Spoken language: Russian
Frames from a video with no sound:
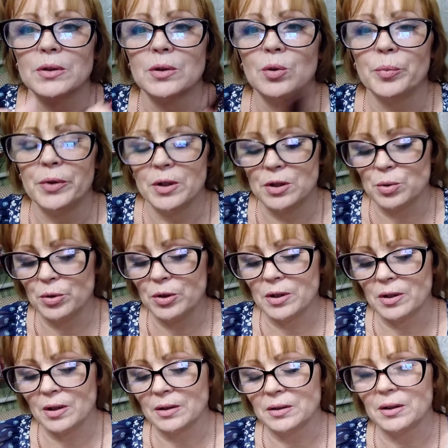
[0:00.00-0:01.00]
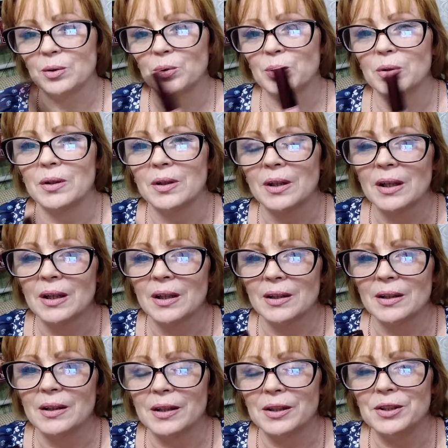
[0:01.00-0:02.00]
Это у меня сегодня как такой
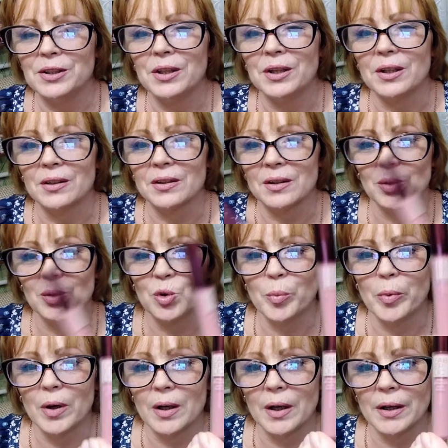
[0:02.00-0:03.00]
градиент на губах.